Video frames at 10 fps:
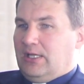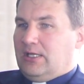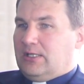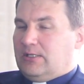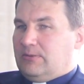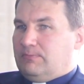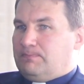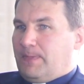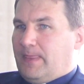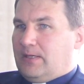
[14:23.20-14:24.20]

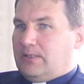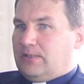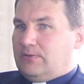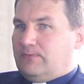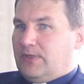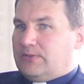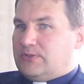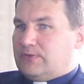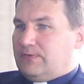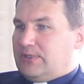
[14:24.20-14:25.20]
E,
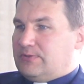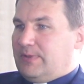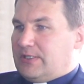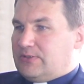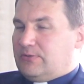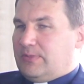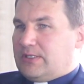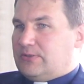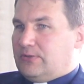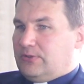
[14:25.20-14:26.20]
więc, więc bardzo,
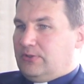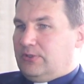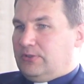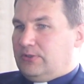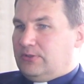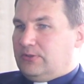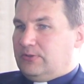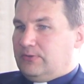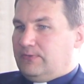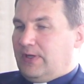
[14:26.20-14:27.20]
bardzo
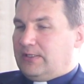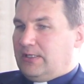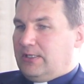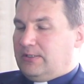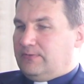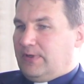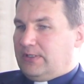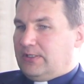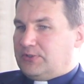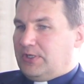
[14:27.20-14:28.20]
e, fajna,
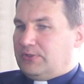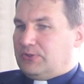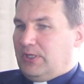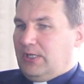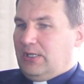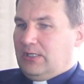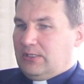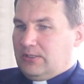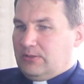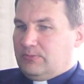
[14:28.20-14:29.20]
fajna rzecz.
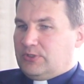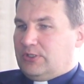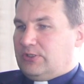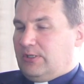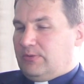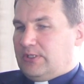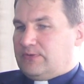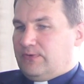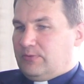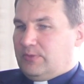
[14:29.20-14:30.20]
E, przyjeżdżają do
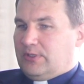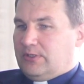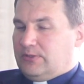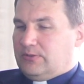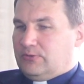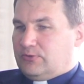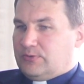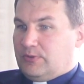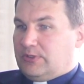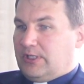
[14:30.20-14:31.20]
nas firmy, kiedy już
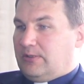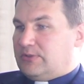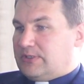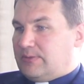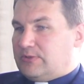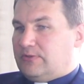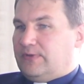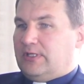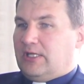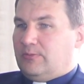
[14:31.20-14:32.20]
spotykają się z
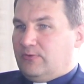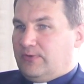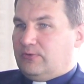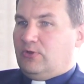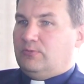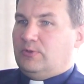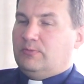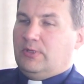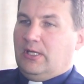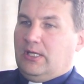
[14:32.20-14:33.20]
absolwentami, oferują im